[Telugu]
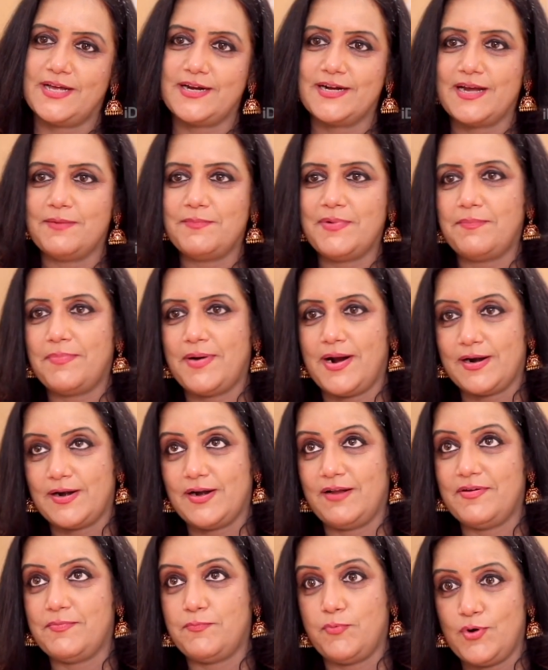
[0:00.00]
జానకమ్మ
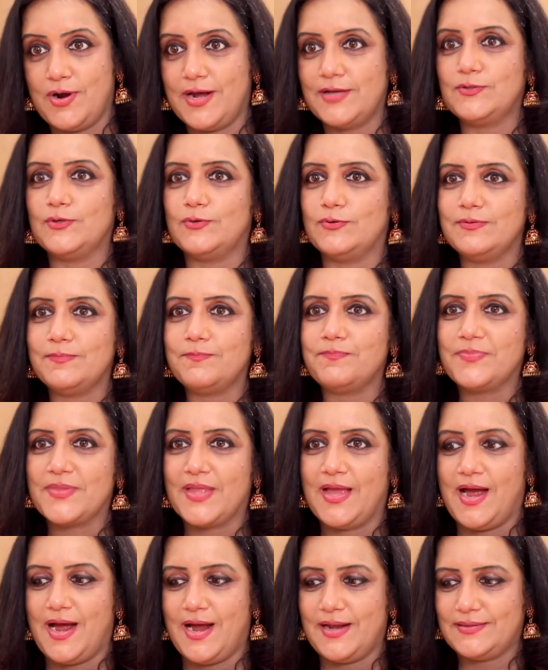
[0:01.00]
పాటలు అవి పునాదులు
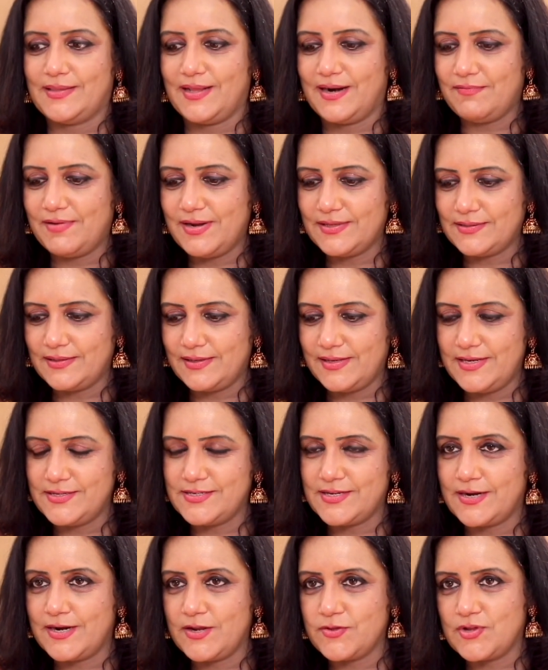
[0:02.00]
ఆ తర్వాత ఈ
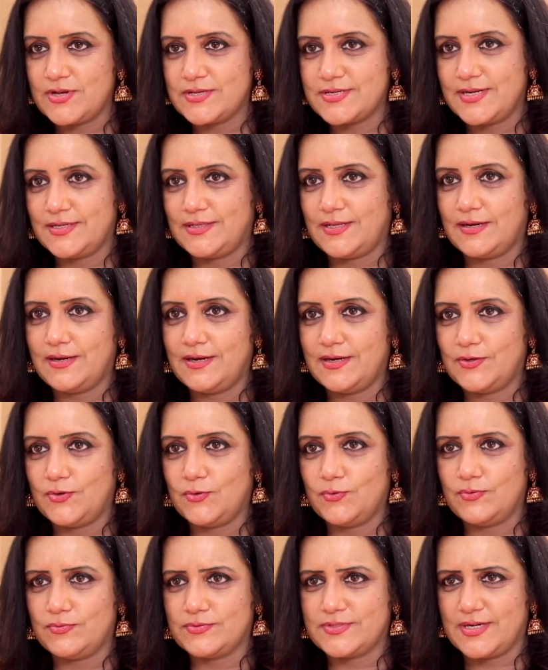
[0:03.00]
జనరేషన్స్ కి
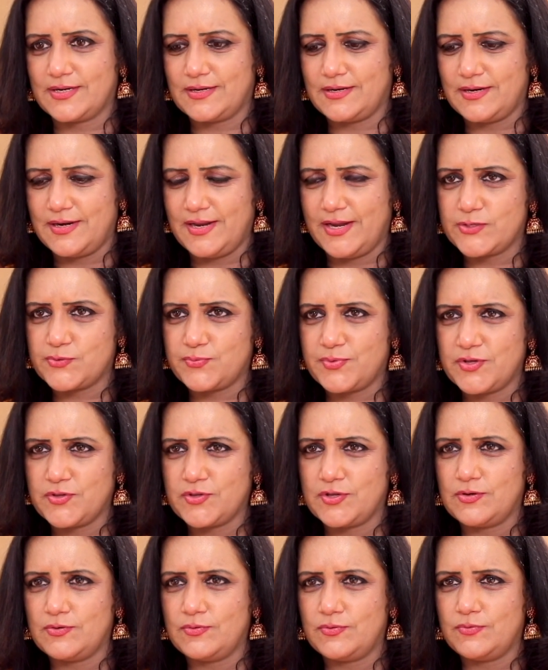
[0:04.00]
తగ్గట్టు చక్కటి
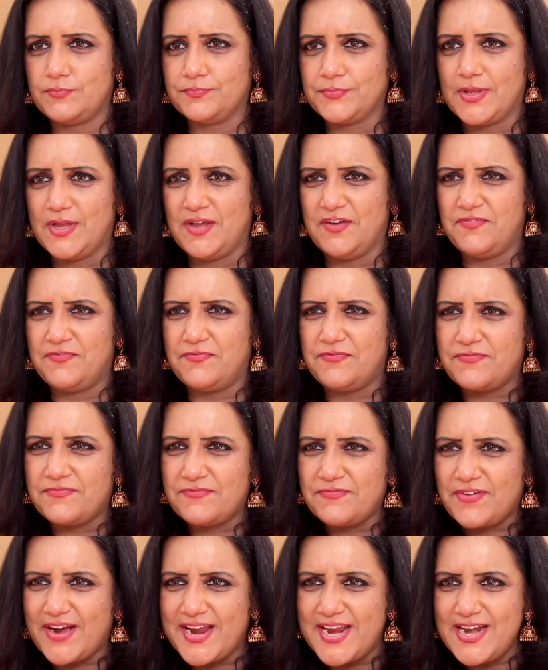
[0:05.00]
ఎక్స్ప్రెషన్
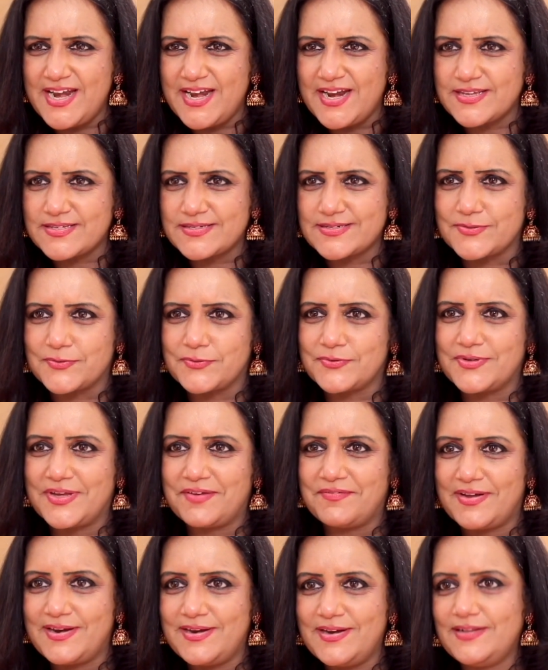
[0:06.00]
ఫైన్నెస్
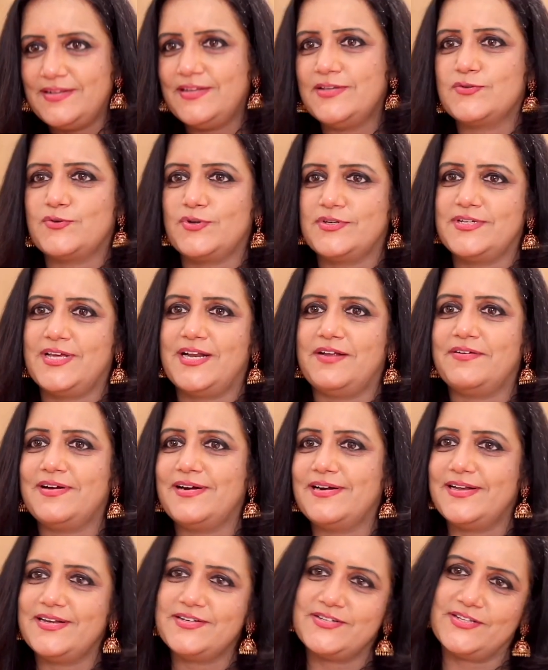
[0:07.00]
ఇవన్నీ తీసుకొచ్చారు ఎవరంటే